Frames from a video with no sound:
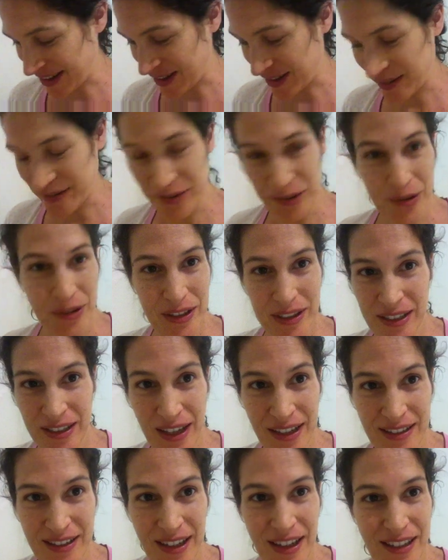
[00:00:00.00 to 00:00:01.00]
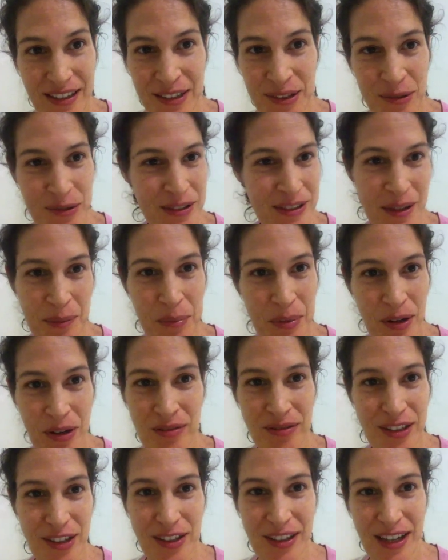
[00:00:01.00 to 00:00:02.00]
Ó, viu? Até ali
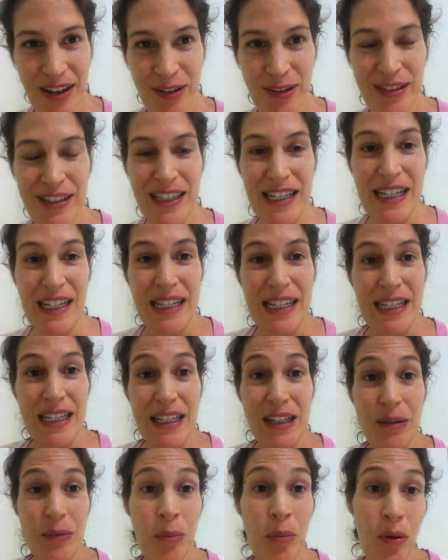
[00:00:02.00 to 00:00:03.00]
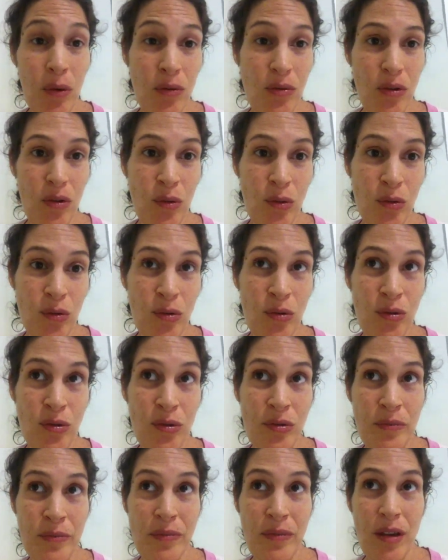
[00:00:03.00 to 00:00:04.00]
desaprova total. Bom,
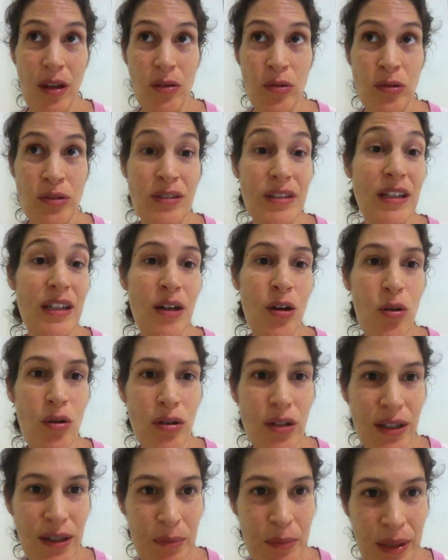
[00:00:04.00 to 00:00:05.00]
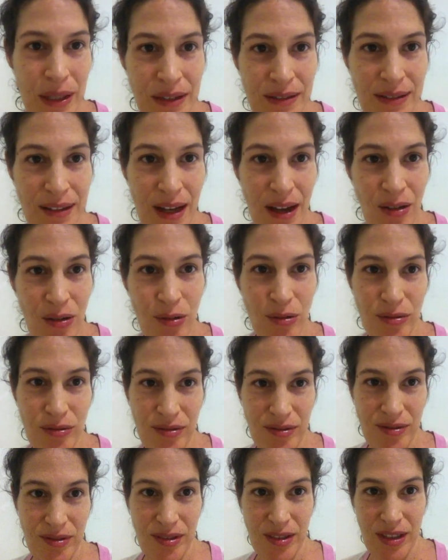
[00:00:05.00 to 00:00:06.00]
o, o terror ambiental
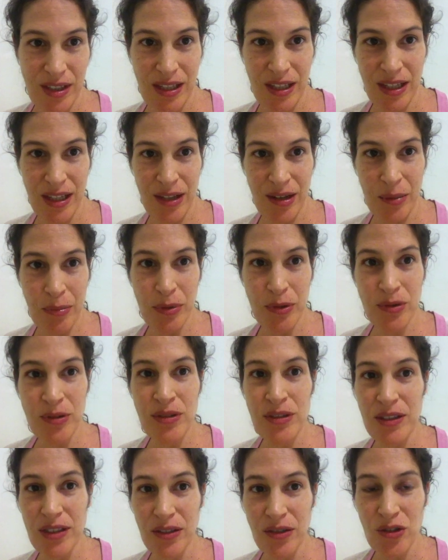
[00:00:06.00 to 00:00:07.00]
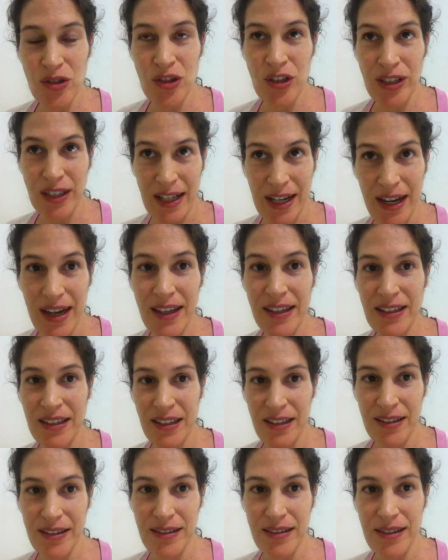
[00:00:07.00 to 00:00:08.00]
que a produção de
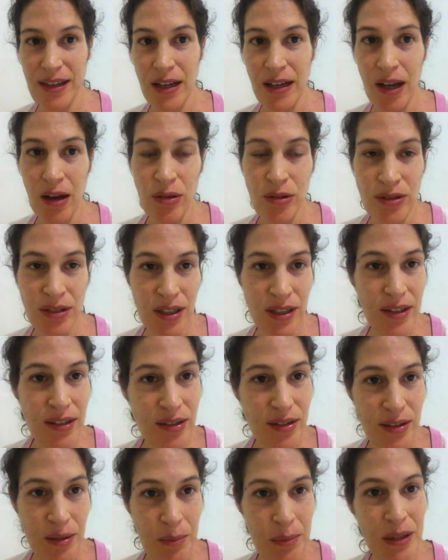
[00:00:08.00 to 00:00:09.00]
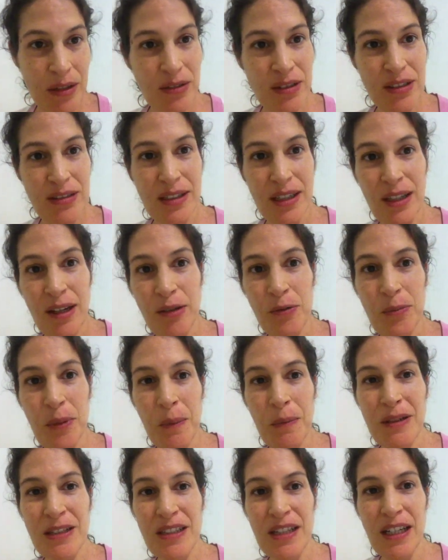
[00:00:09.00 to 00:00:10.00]
carne está causando também não é segredo
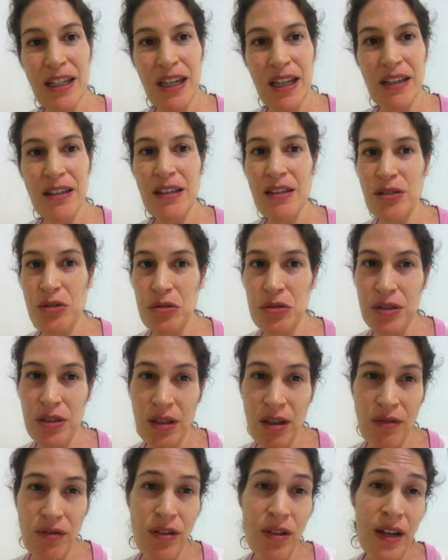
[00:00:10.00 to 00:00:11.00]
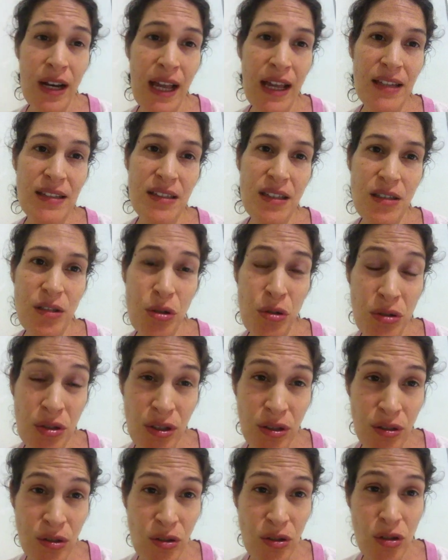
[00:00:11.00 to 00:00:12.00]
para mais ninguém. Destruição da floresta,
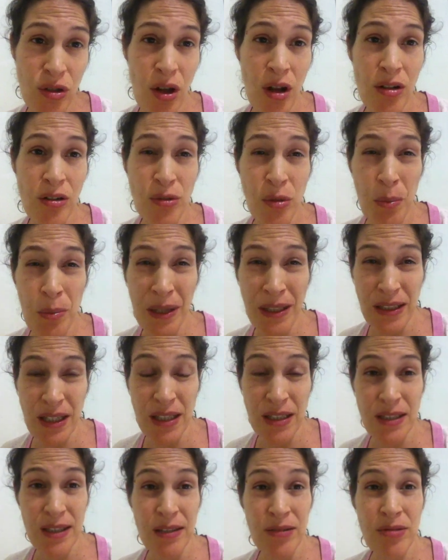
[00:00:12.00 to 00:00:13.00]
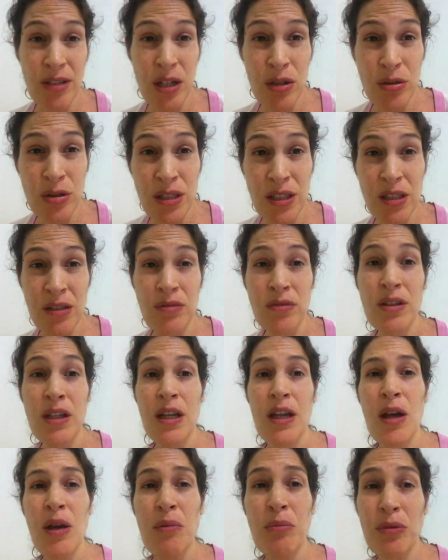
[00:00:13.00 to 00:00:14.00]
destruição dos solos, compactação, erosão,
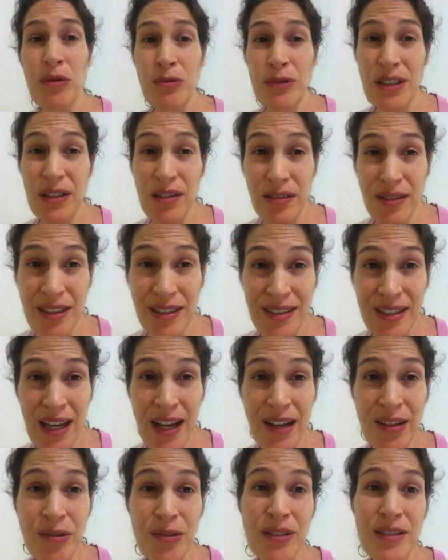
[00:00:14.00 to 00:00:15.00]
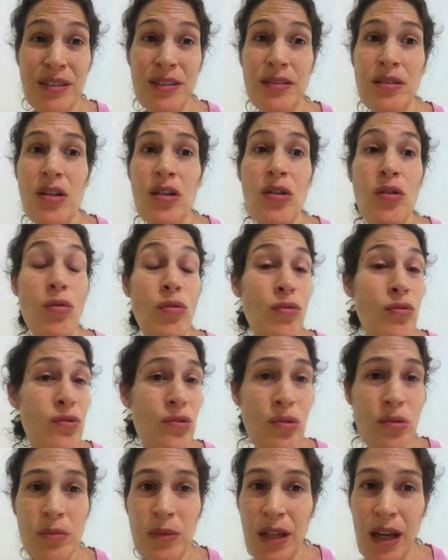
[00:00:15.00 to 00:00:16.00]
poluição das águas,
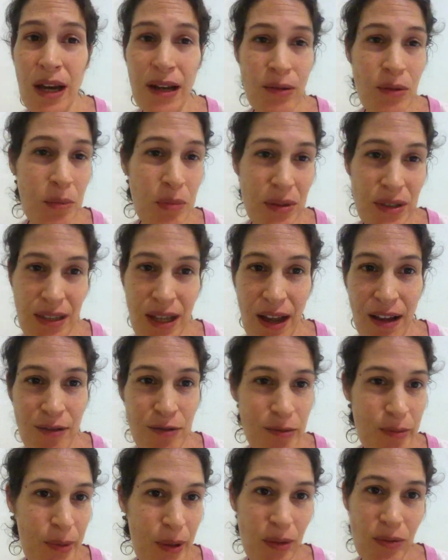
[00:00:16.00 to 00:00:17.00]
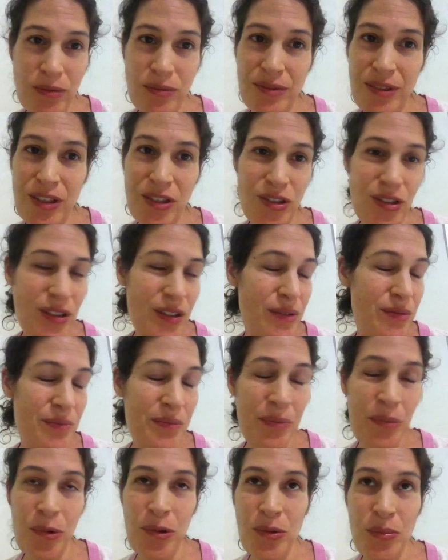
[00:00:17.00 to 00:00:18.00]
consumo da água potável para um destino
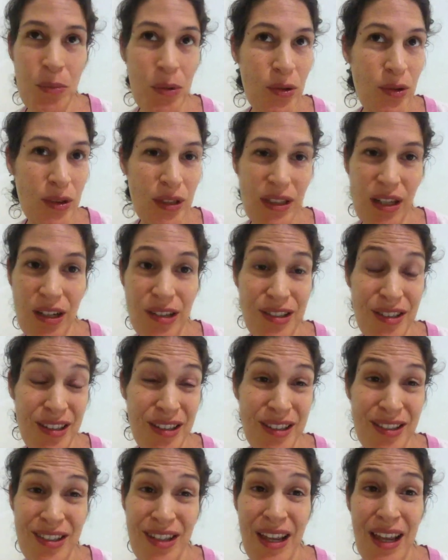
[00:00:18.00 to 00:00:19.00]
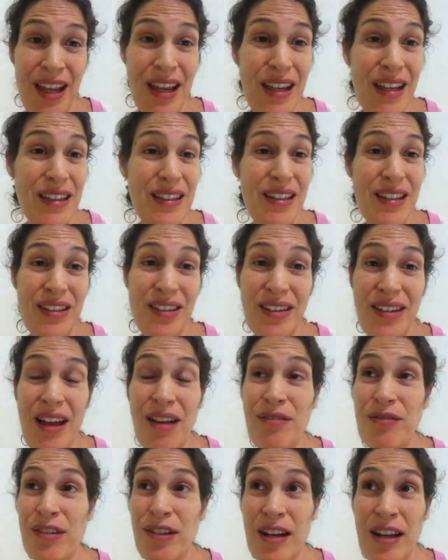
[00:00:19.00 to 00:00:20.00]
muito pouco interessante,
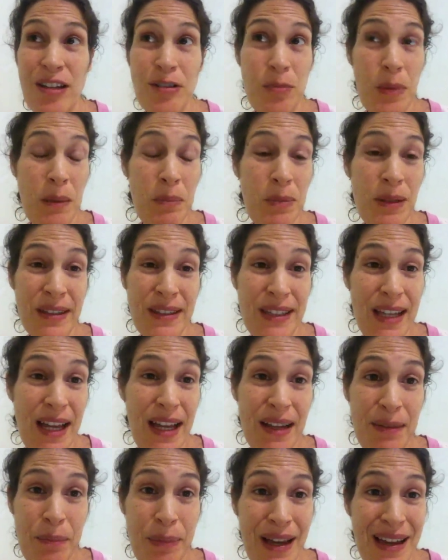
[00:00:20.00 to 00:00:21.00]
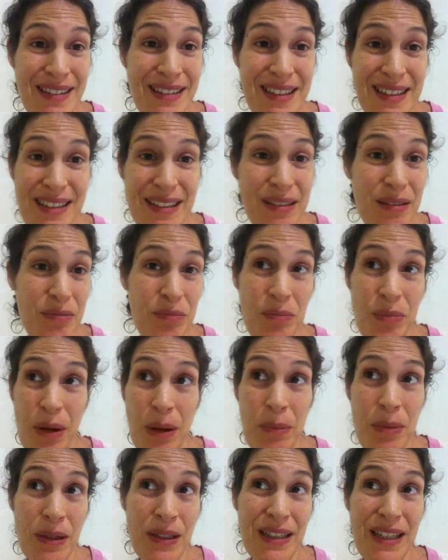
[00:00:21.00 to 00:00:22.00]
detonar a floresta para plantar,
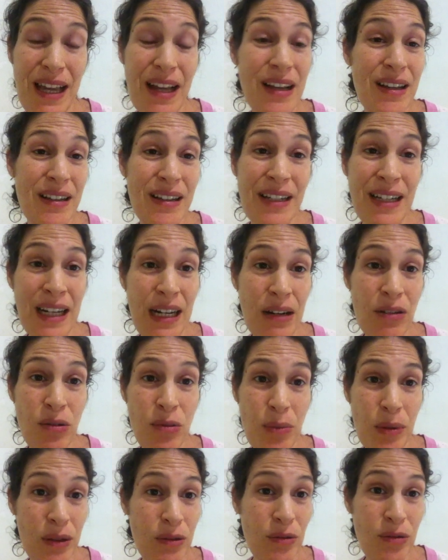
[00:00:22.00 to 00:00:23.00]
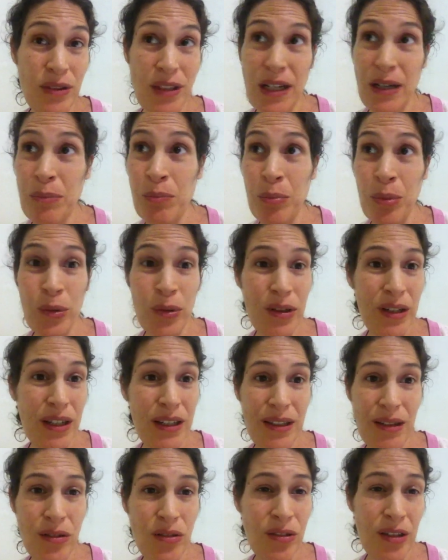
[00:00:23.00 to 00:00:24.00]
para plantar grão, para nutrir
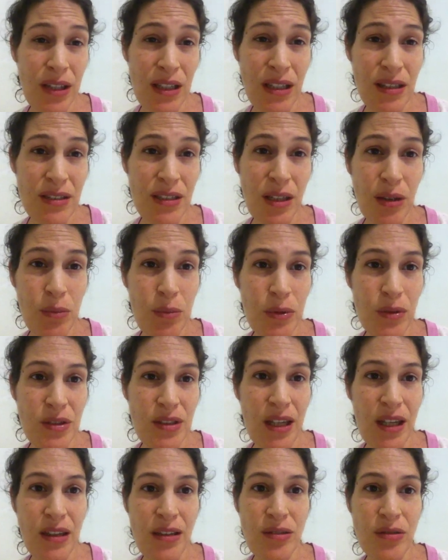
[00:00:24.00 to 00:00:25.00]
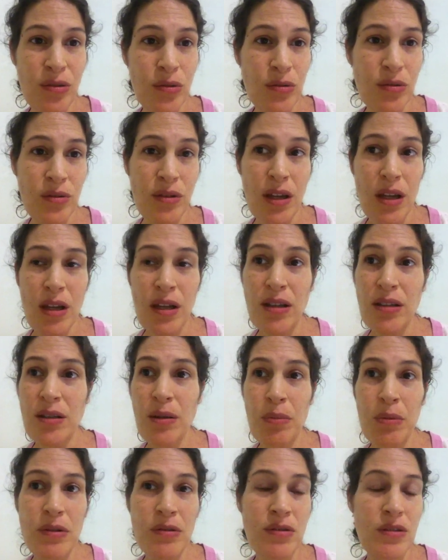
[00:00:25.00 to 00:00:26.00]
boi. 85% do,
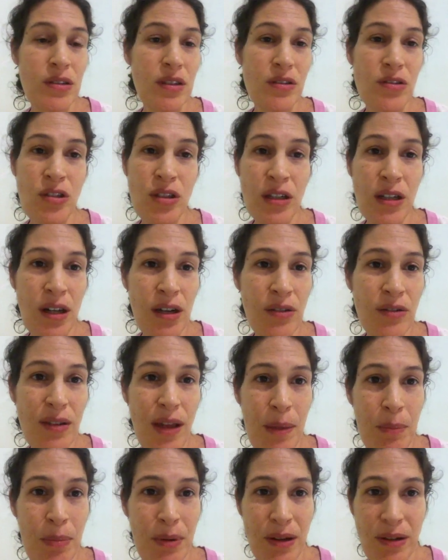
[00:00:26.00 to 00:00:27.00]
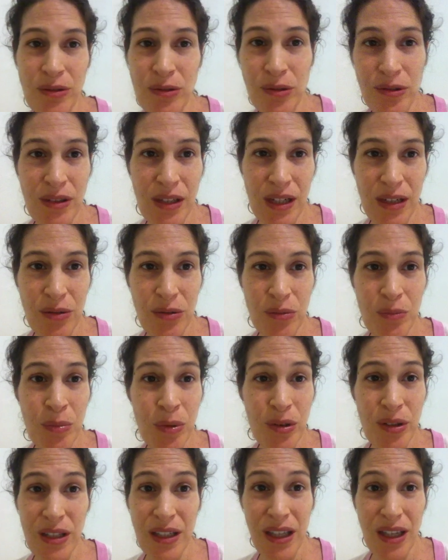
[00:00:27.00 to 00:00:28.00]
da produção de grão é para nutrir o
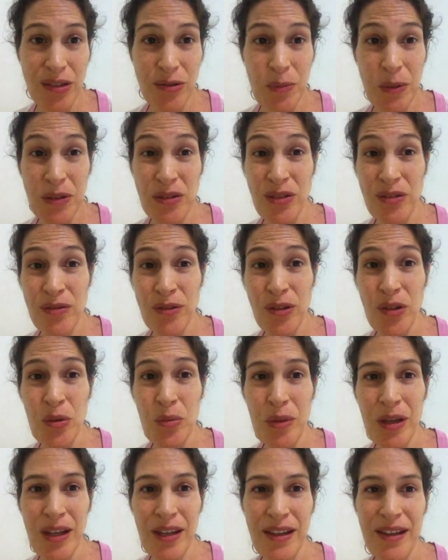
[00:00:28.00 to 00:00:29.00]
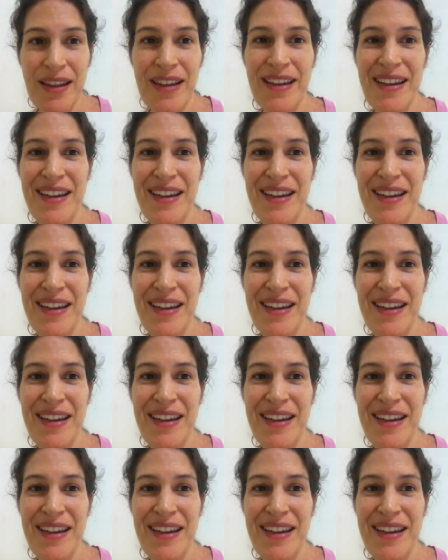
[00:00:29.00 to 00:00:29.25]
boi que as pessoas vão comer.